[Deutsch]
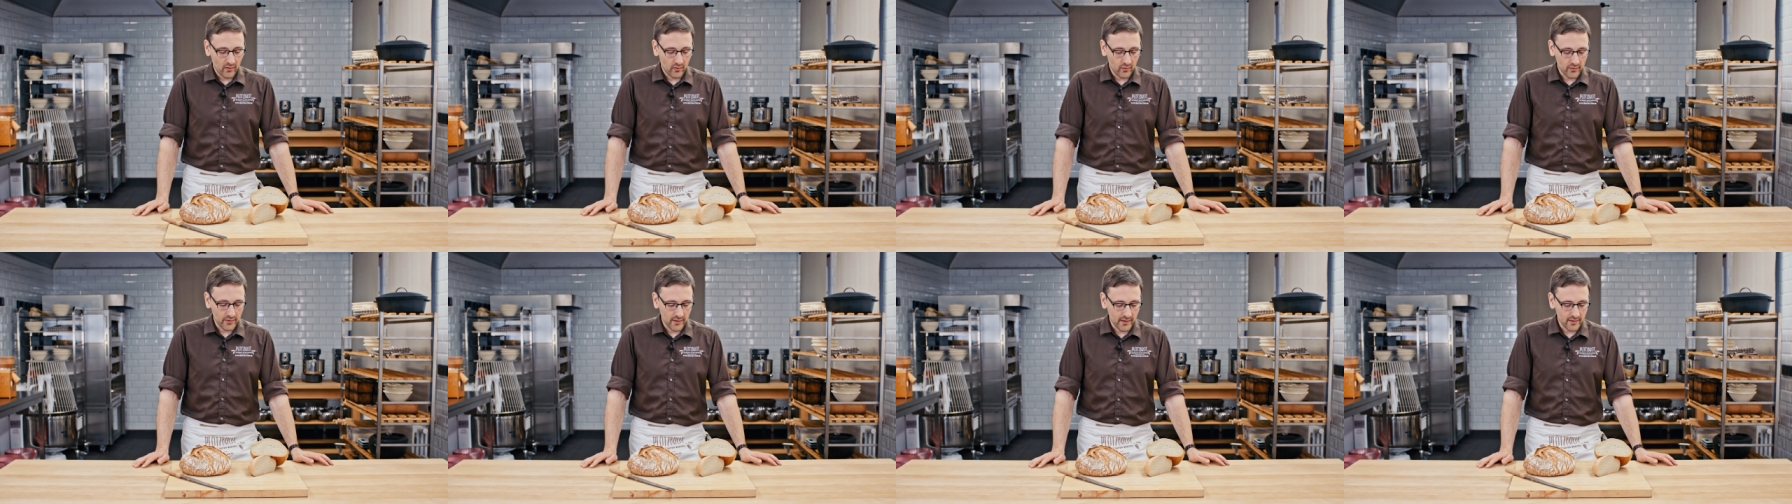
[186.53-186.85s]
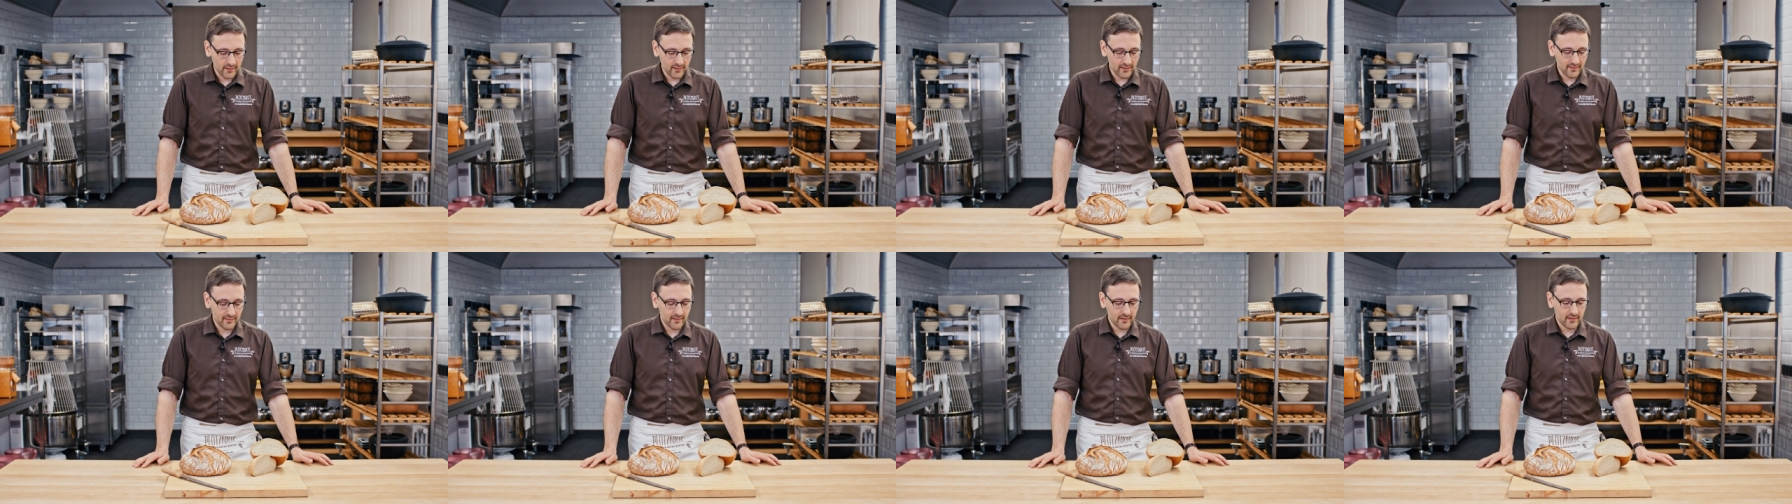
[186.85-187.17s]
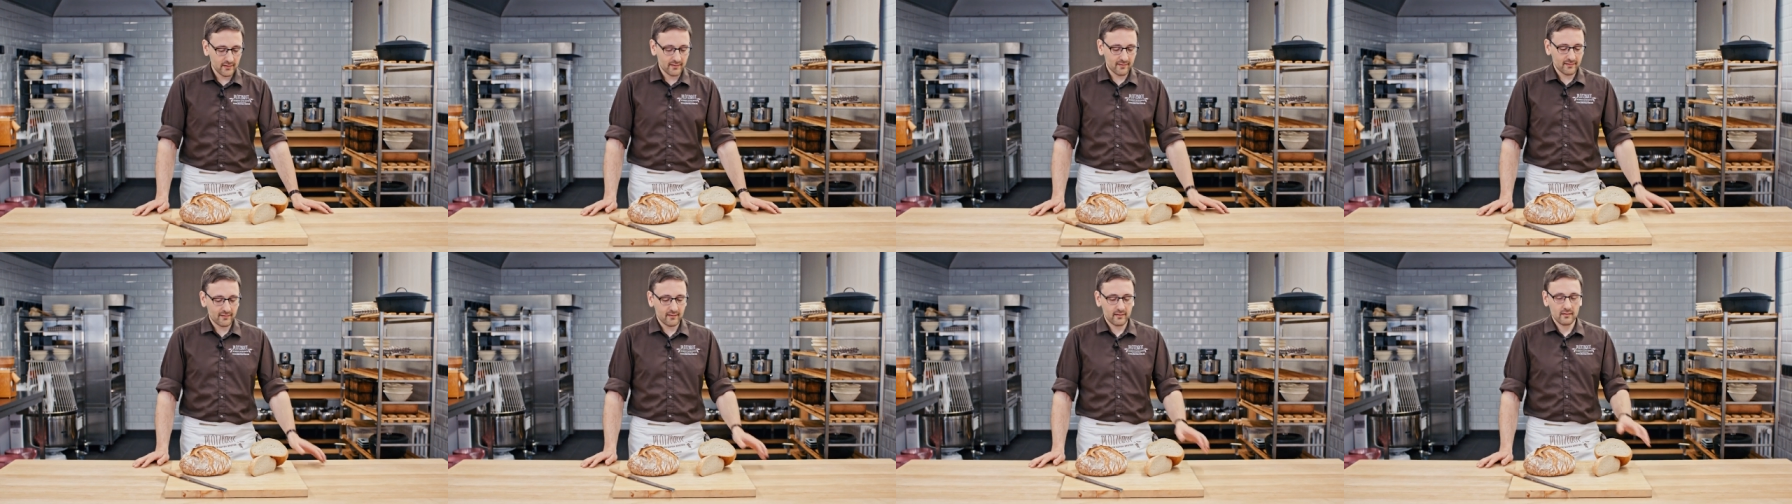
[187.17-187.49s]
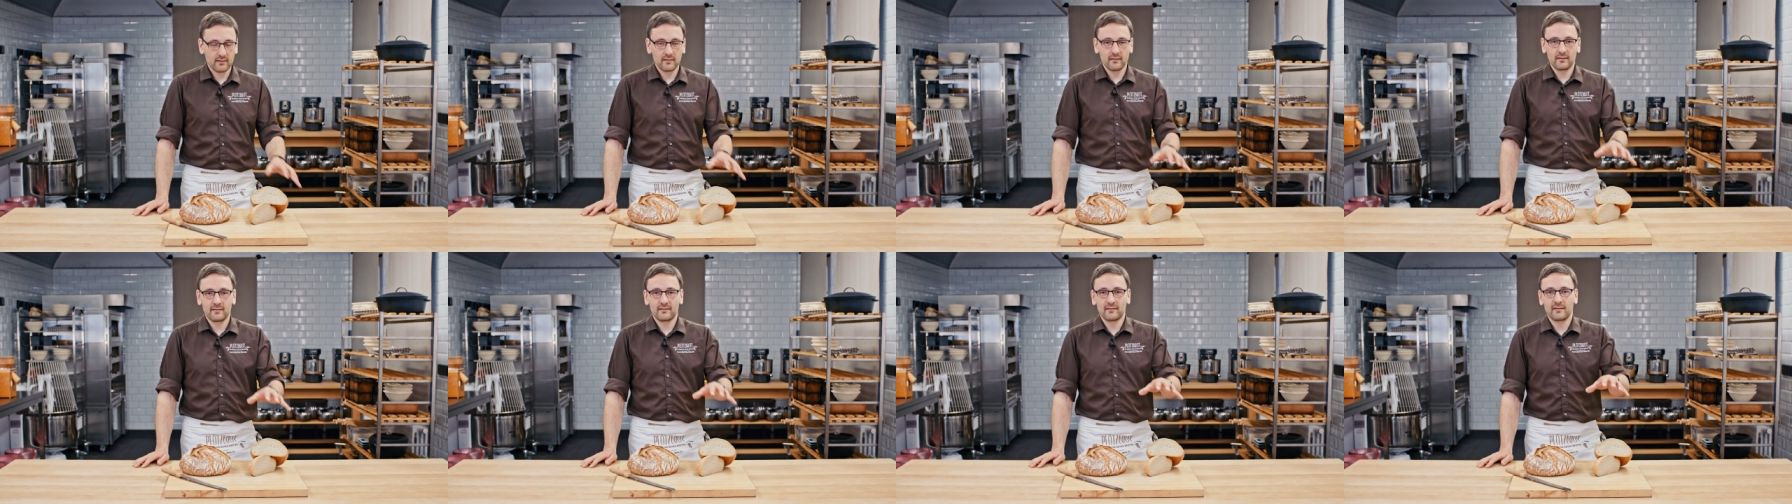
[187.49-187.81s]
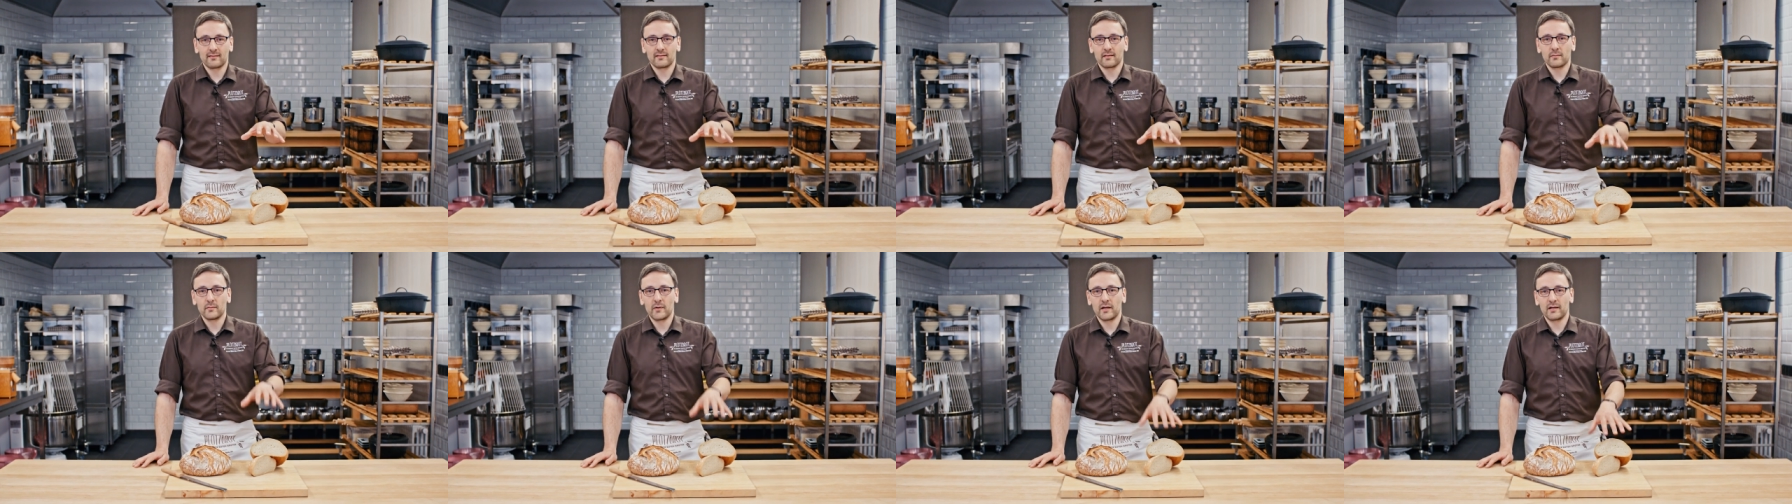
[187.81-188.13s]
Und andererseits ist
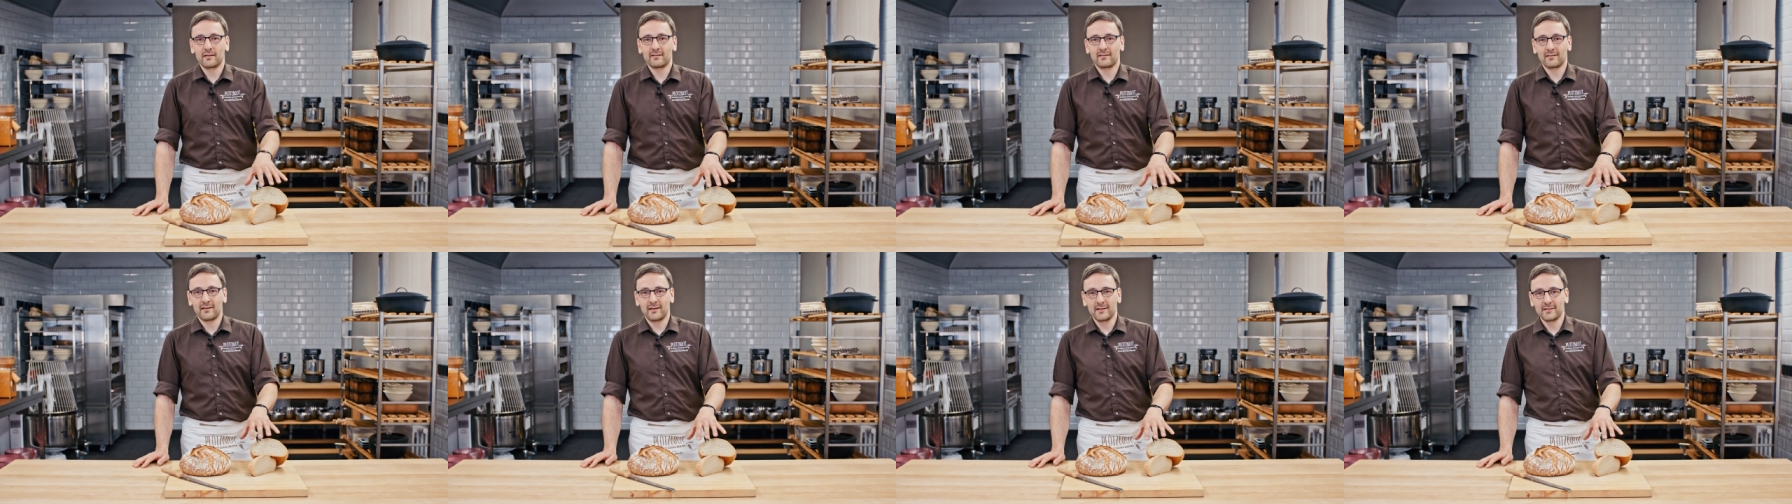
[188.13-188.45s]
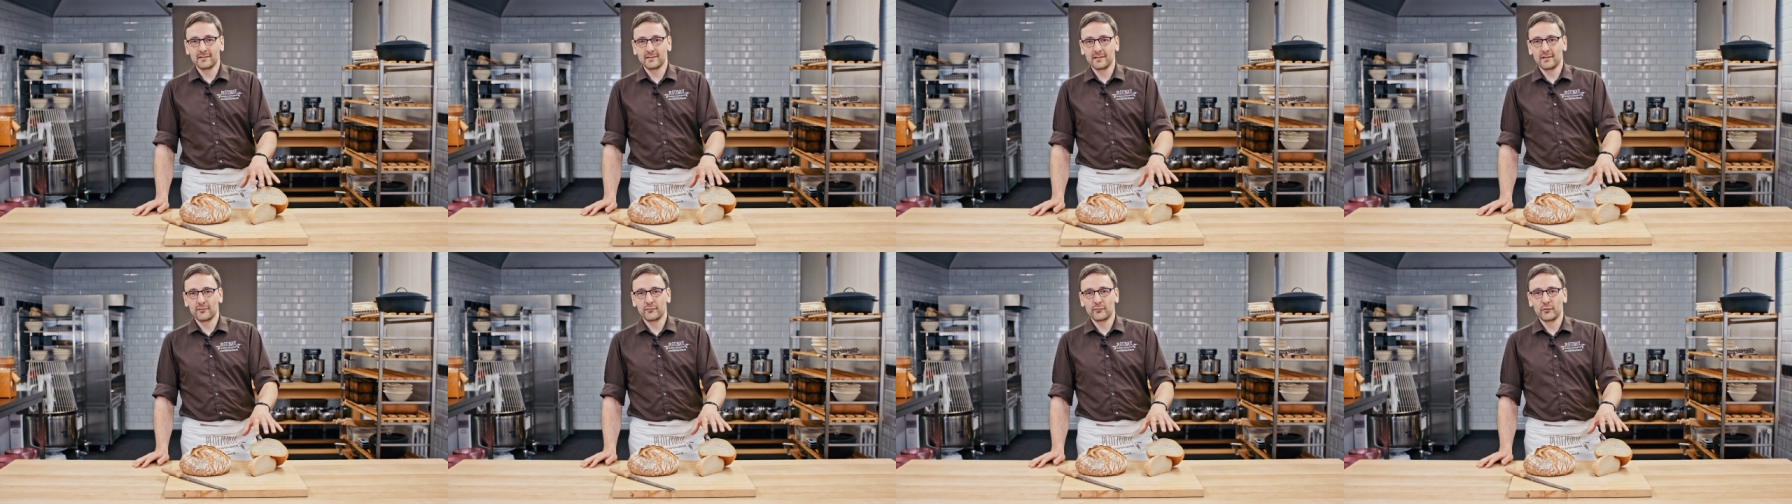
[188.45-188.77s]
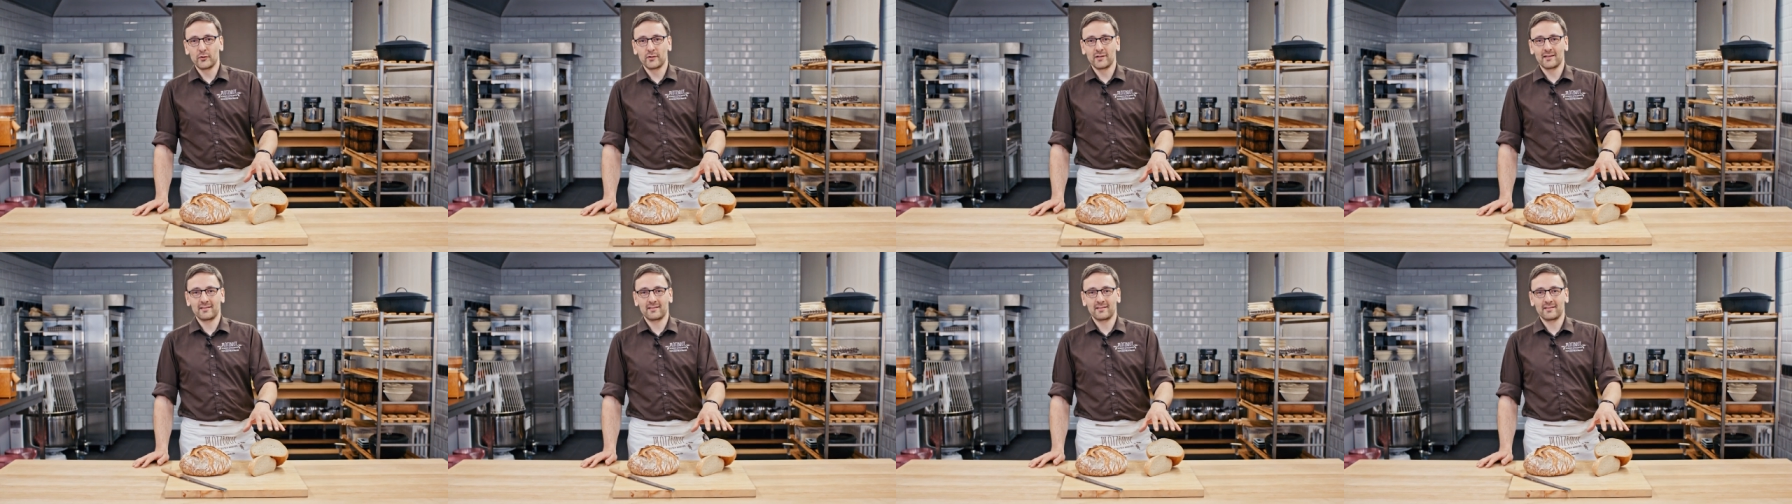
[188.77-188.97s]
das immer ein Zeichen dafür,